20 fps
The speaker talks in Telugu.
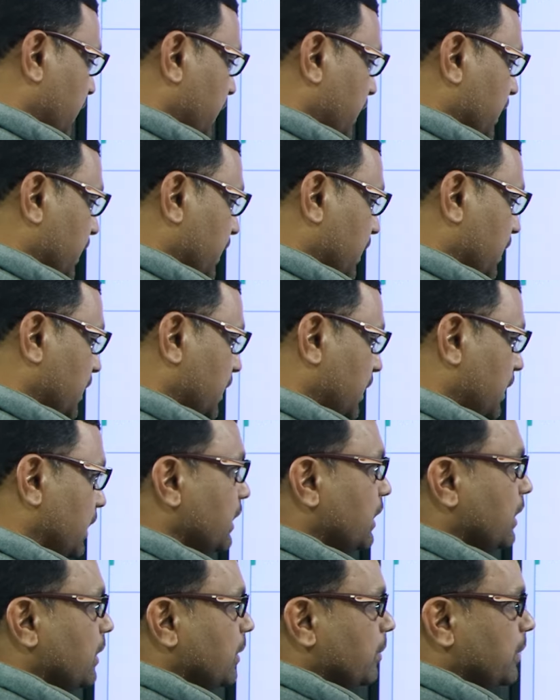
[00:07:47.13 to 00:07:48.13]
ఏంటి అనేది
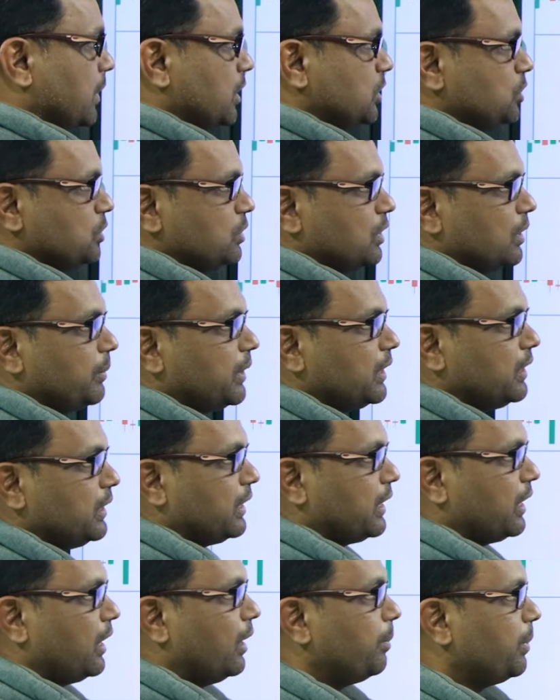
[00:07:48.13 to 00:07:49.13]
మనం చూద్దాం ఇది
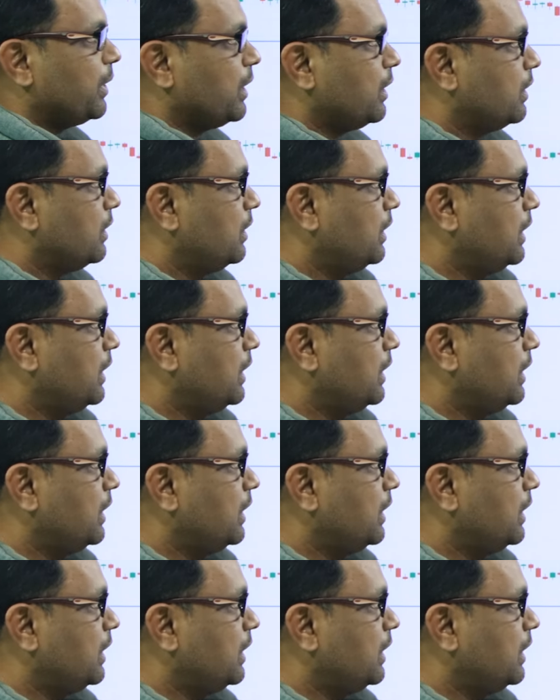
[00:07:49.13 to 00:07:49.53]
టాపా